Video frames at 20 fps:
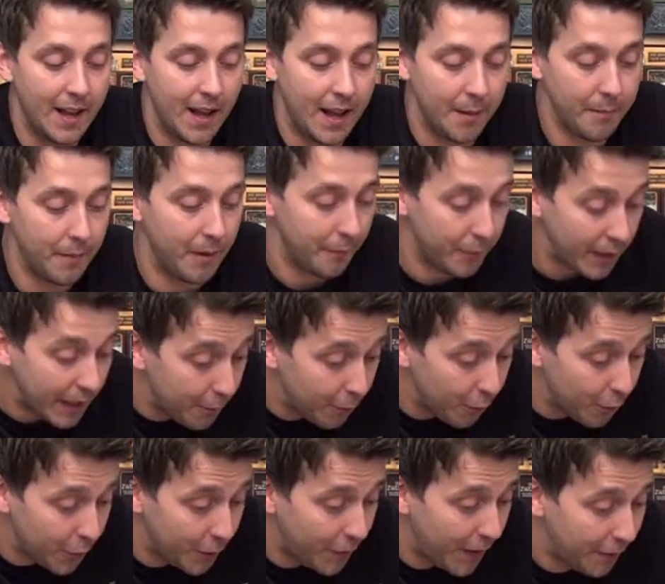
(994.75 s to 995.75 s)
Ähm, wie
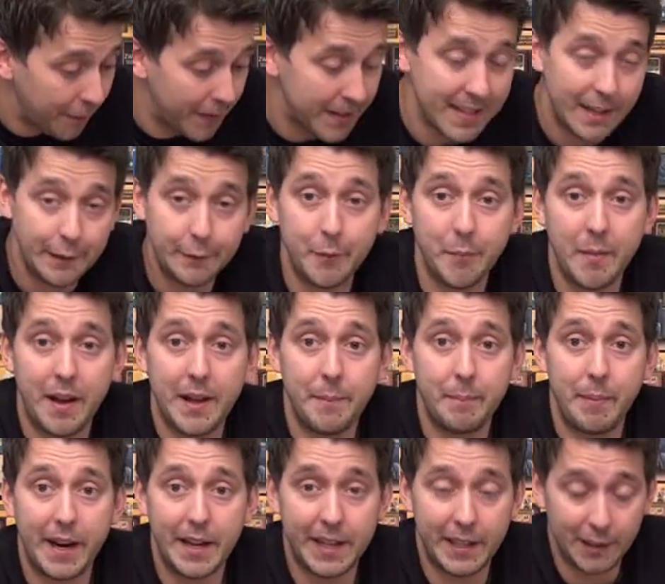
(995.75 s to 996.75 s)
gewohnt fangen wir jetzt einfach mal
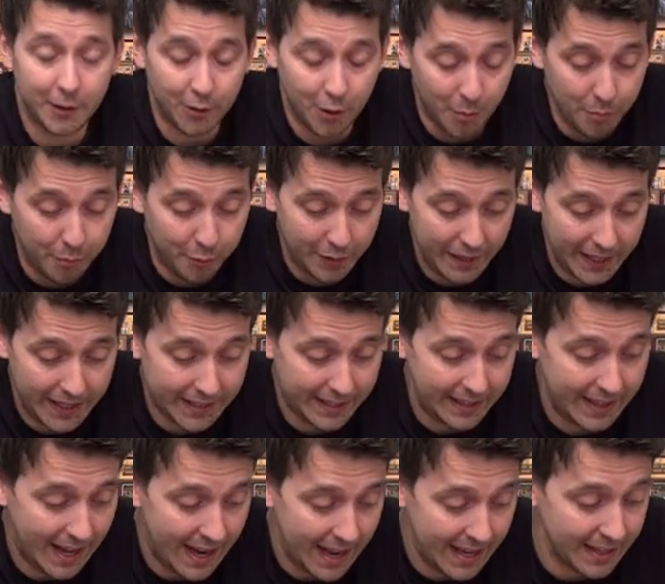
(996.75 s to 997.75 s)
bei den
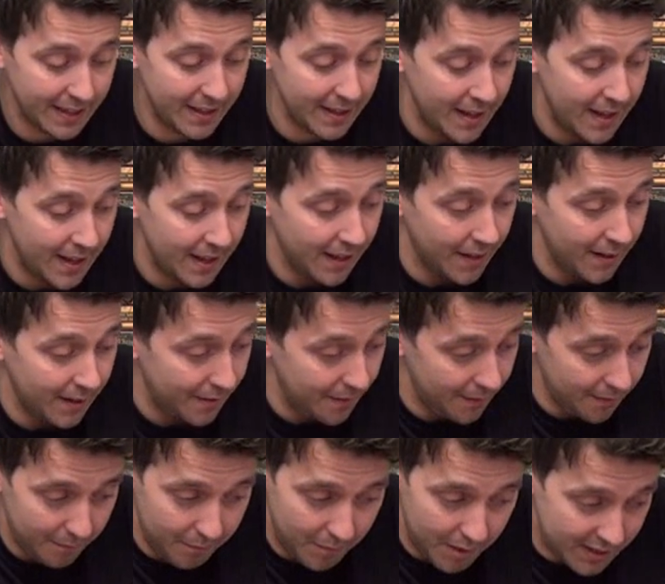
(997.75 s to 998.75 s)
Komponenten an.
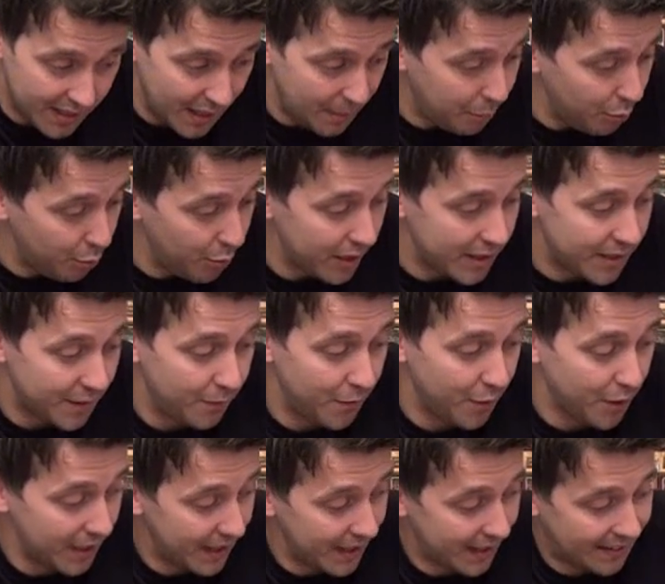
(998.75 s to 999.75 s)
Istanbul ist
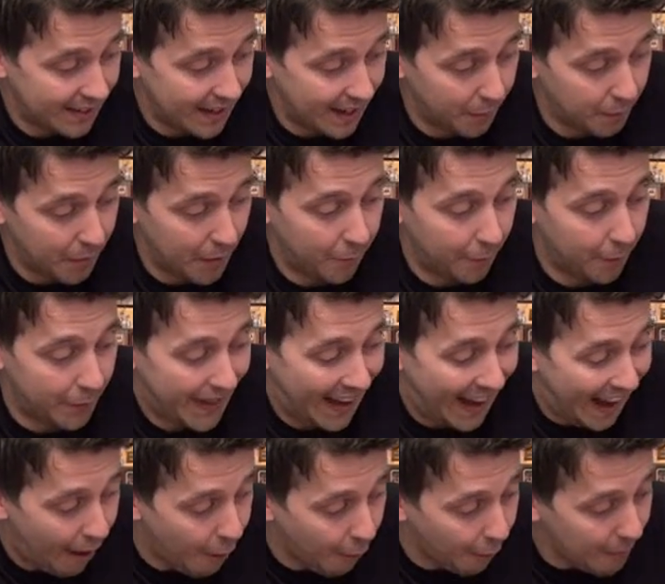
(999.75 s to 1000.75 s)
wirklich, sag ich mal, von
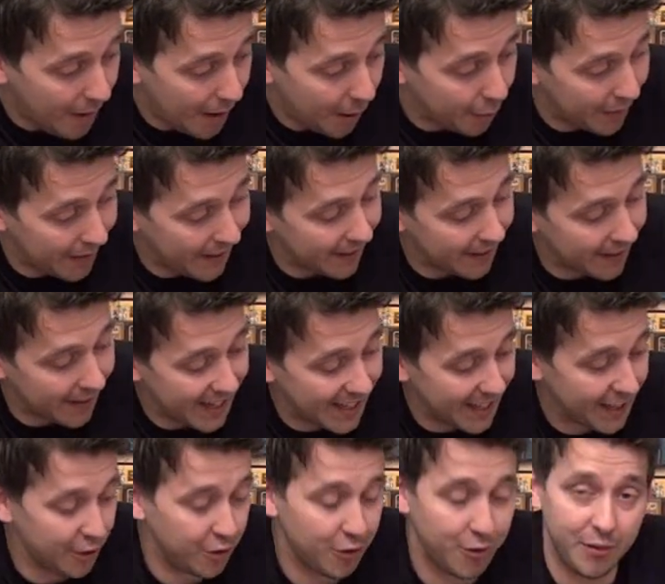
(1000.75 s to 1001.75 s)
der Aufmachung her
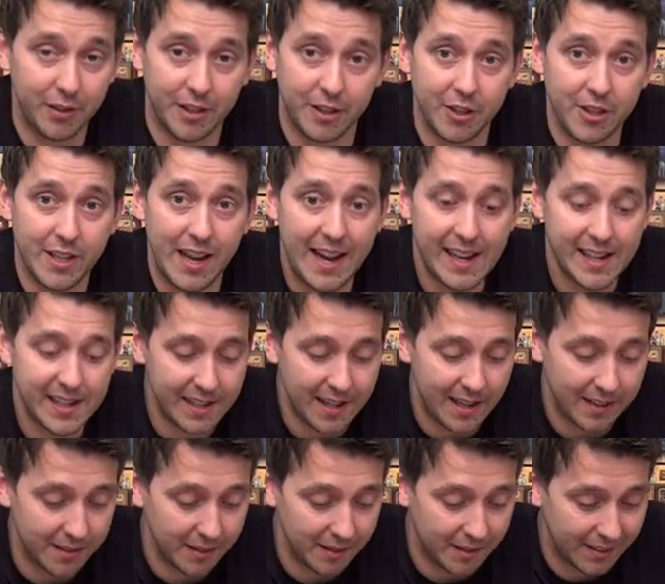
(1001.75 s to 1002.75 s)
richtig schön gestaltet.
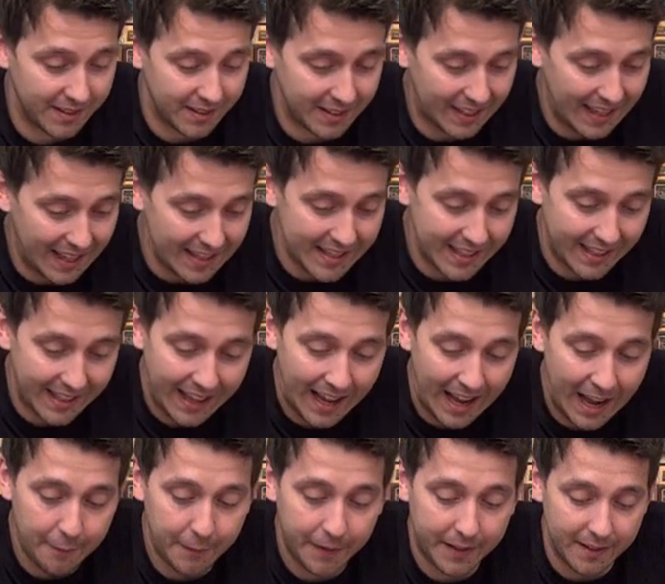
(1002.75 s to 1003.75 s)
Also die ganze
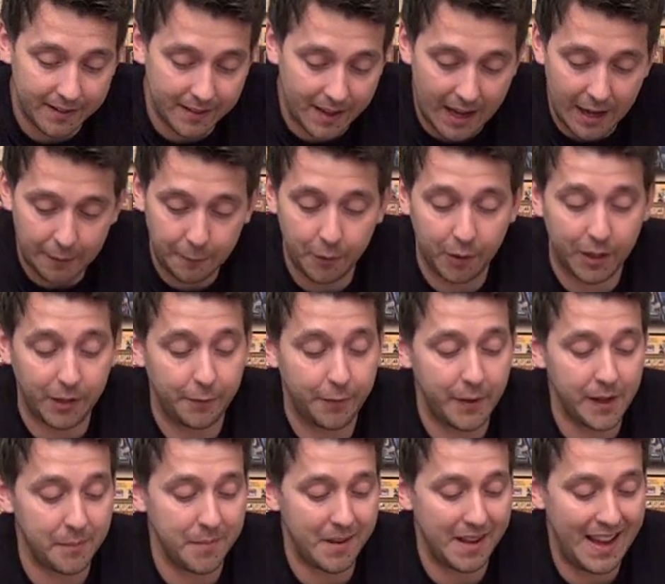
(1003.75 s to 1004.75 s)
Grafik, das Artwork
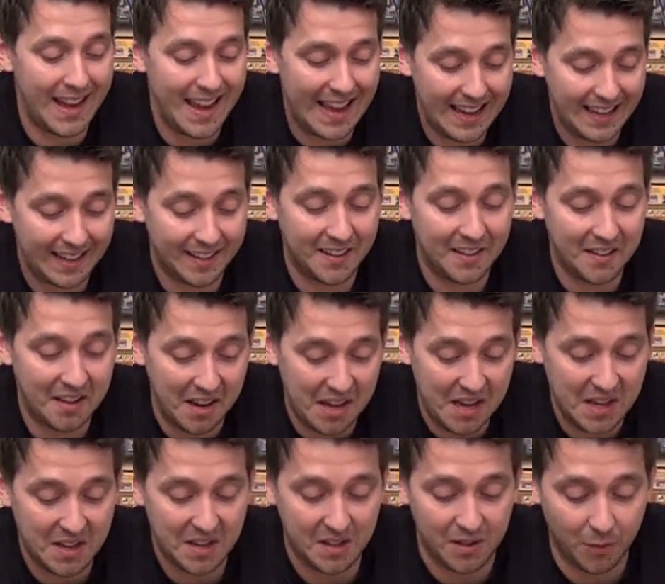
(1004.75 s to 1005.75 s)
gefällt mir echt
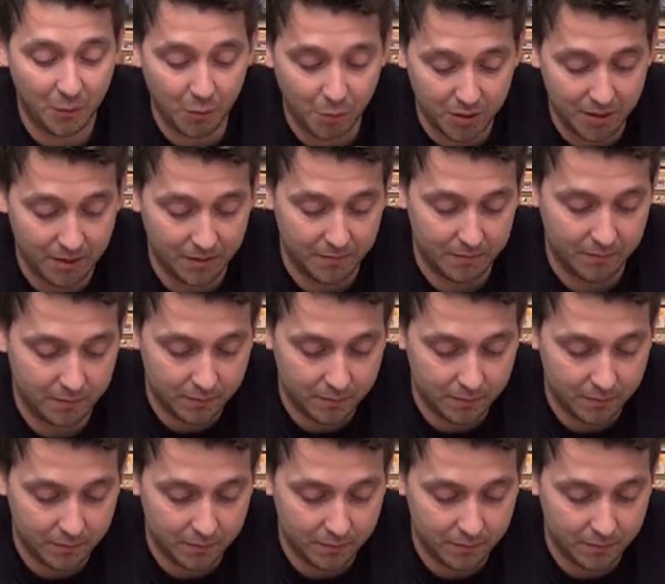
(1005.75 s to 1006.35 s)
richtig gut.